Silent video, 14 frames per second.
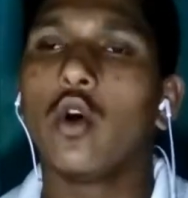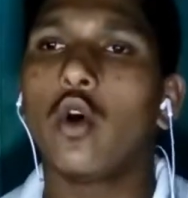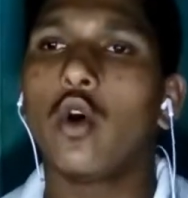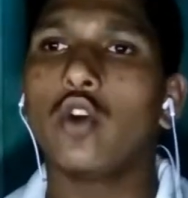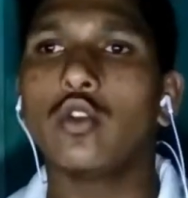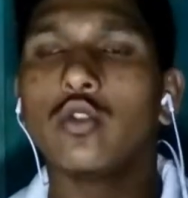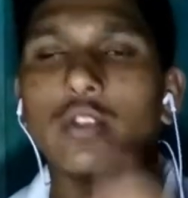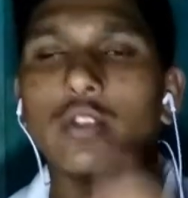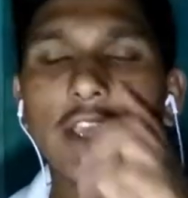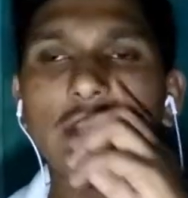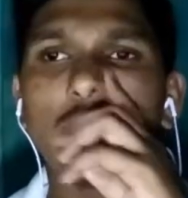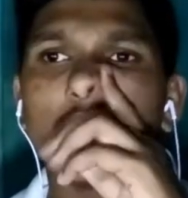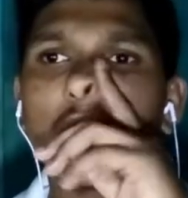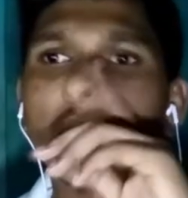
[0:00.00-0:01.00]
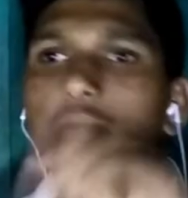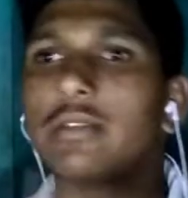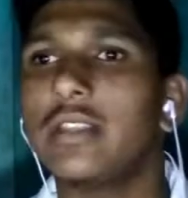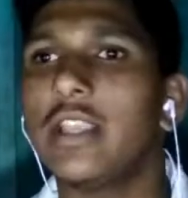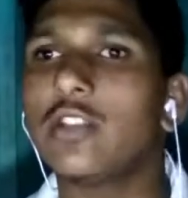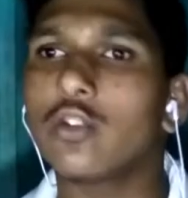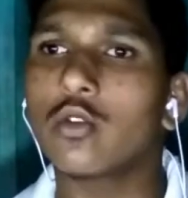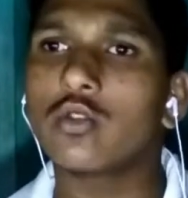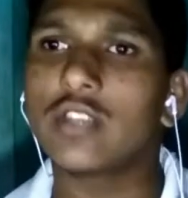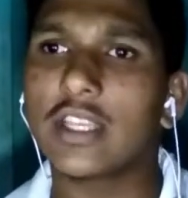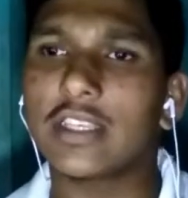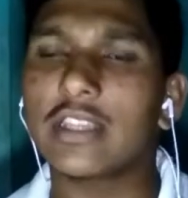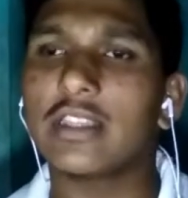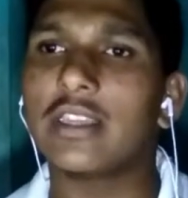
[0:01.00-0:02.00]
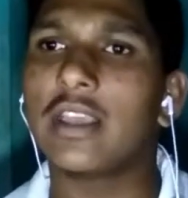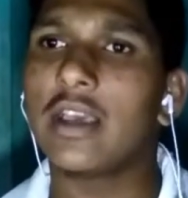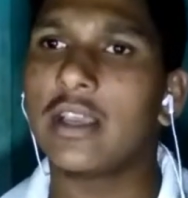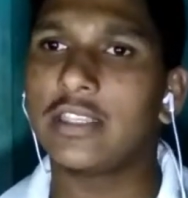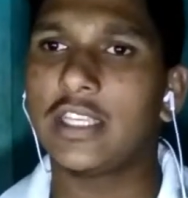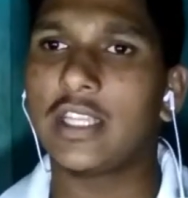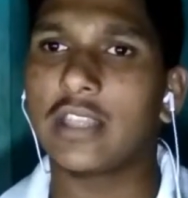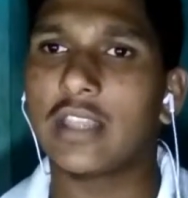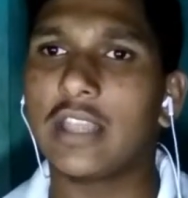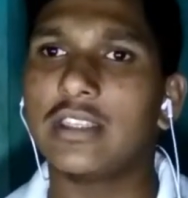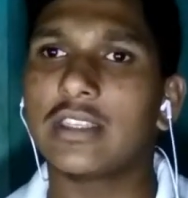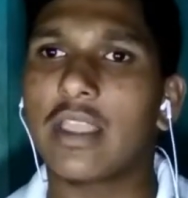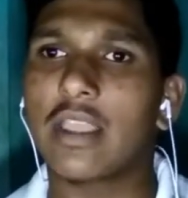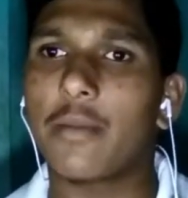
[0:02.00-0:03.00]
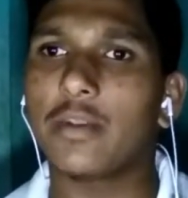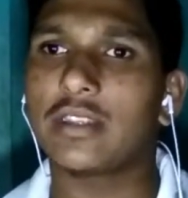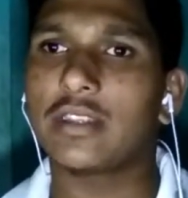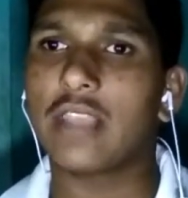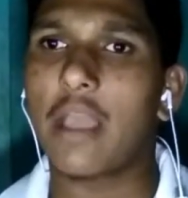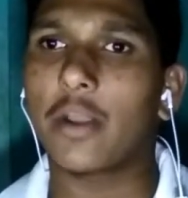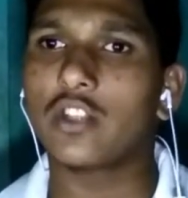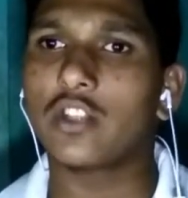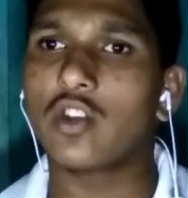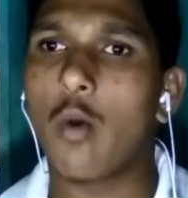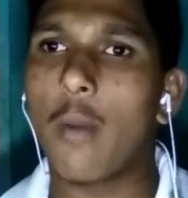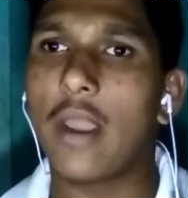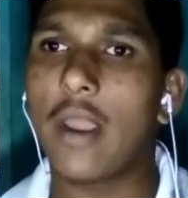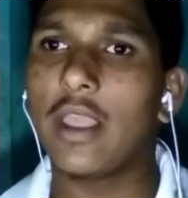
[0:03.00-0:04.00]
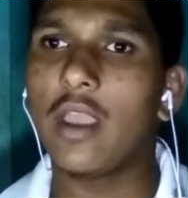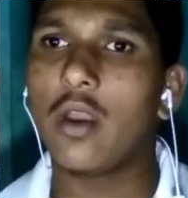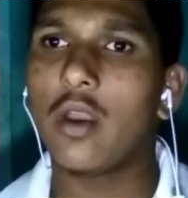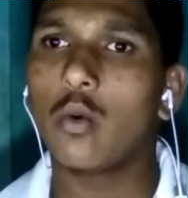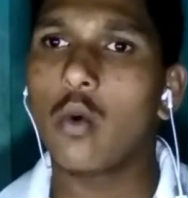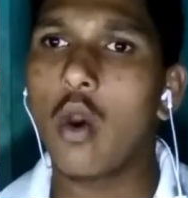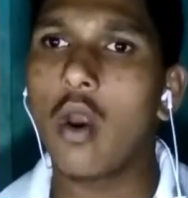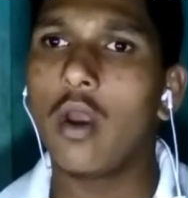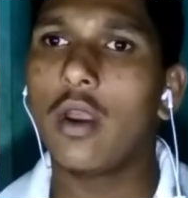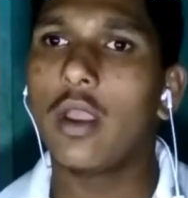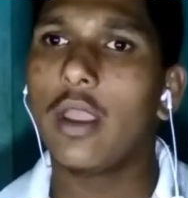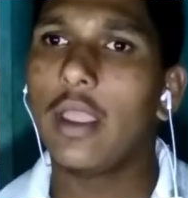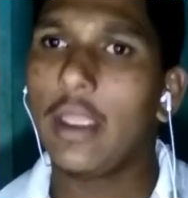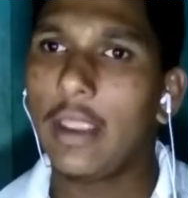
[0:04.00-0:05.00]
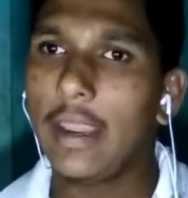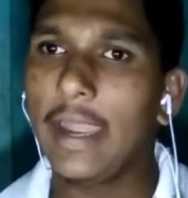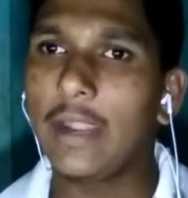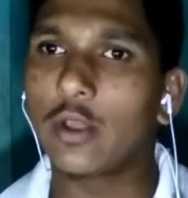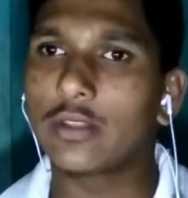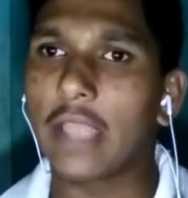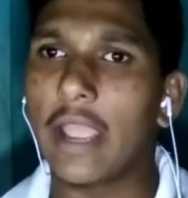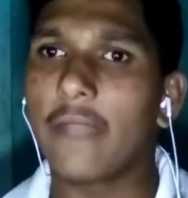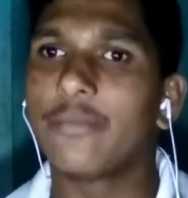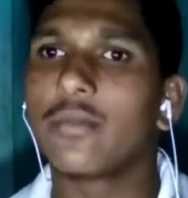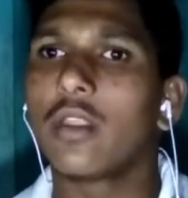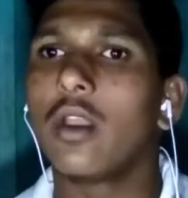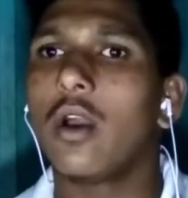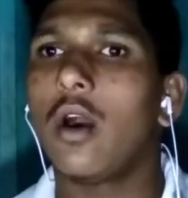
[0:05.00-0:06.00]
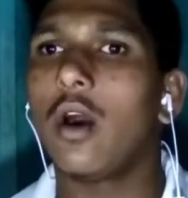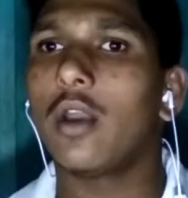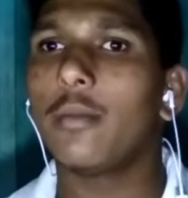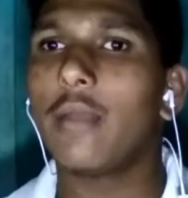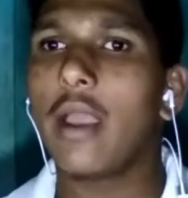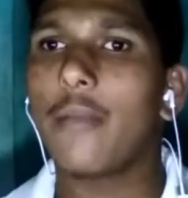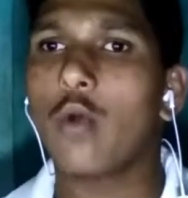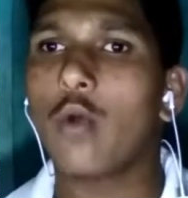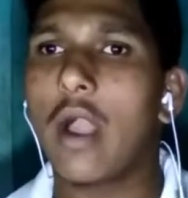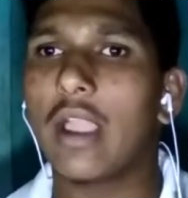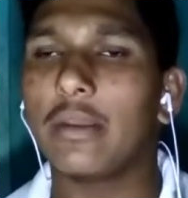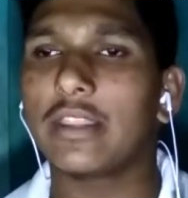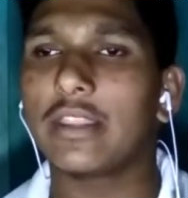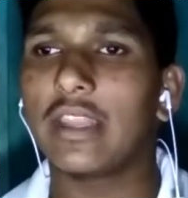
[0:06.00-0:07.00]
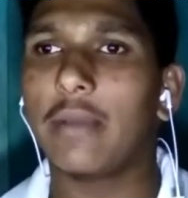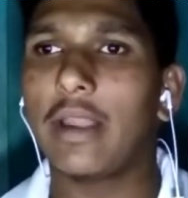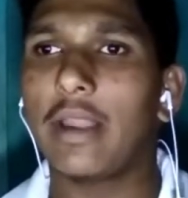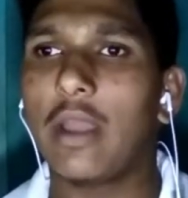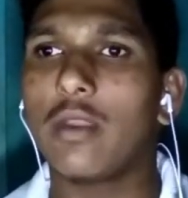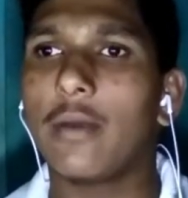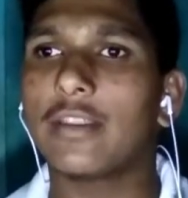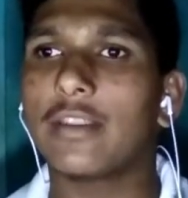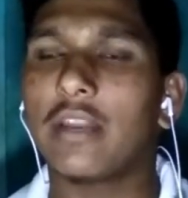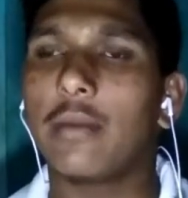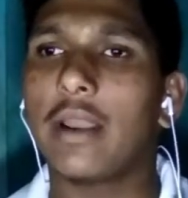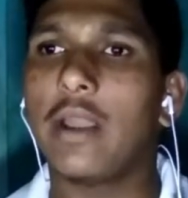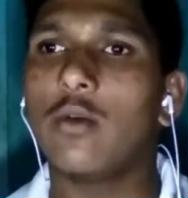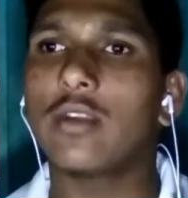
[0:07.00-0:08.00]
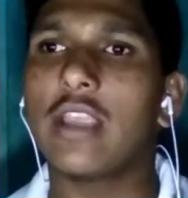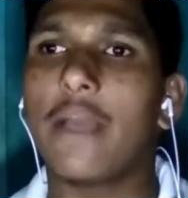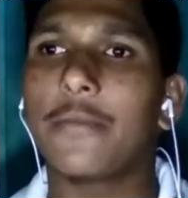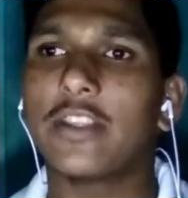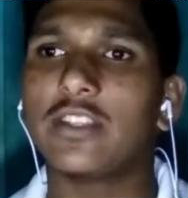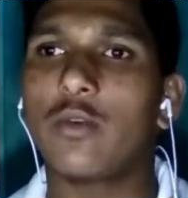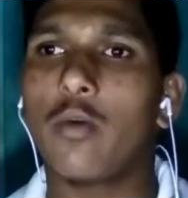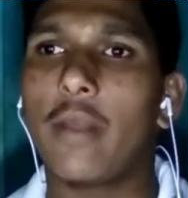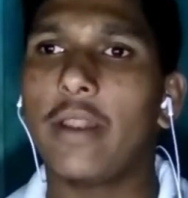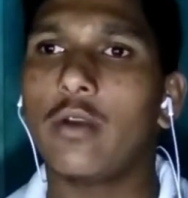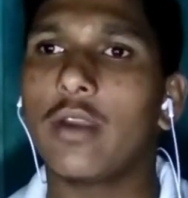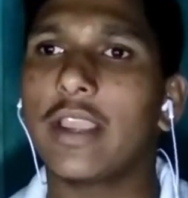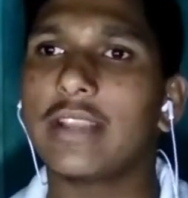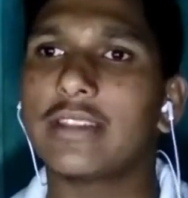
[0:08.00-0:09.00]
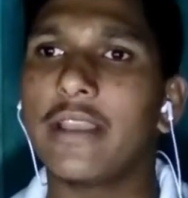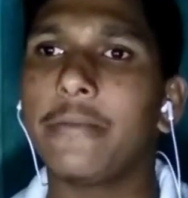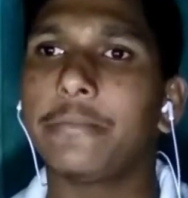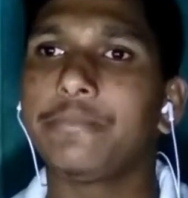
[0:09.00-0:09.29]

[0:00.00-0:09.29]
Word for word: और जो ये जो ट्रिप ये जो कुछ ऐसे चीज़ें थे जिसके वजह से आपका जो मोबाइल है वो हीट होता है और मैं आपको आगे बताने वाला हूँ ये बताने वाला हूँ कि आपके जो मोबाइल को कैसे